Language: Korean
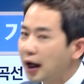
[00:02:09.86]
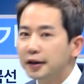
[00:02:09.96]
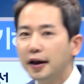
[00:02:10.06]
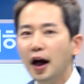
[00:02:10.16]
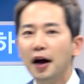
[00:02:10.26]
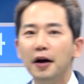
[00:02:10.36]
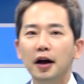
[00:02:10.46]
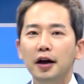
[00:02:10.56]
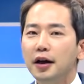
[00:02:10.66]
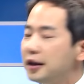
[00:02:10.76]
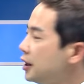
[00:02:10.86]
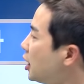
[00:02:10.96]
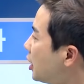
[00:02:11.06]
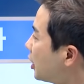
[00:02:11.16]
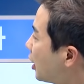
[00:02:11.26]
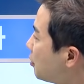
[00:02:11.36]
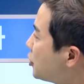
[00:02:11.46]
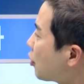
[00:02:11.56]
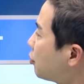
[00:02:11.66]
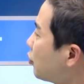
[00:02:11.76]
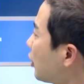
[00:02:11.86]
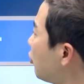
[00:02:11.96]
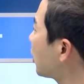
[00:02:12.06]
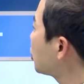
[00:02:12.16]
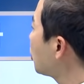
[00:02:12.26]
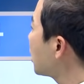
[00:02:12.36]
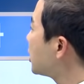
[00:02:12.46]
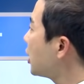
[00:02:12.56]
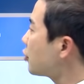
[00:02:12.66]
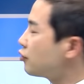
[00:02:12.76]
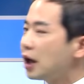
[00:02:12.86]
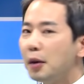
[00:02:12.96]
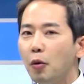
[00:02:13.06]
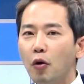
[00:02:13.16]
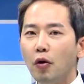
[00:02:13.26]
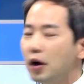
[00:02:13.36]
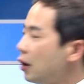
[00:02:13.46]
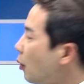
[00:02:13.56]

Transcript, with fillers: 게 아니라 이 미적분, 확률과 통계, 기하 중에 뭐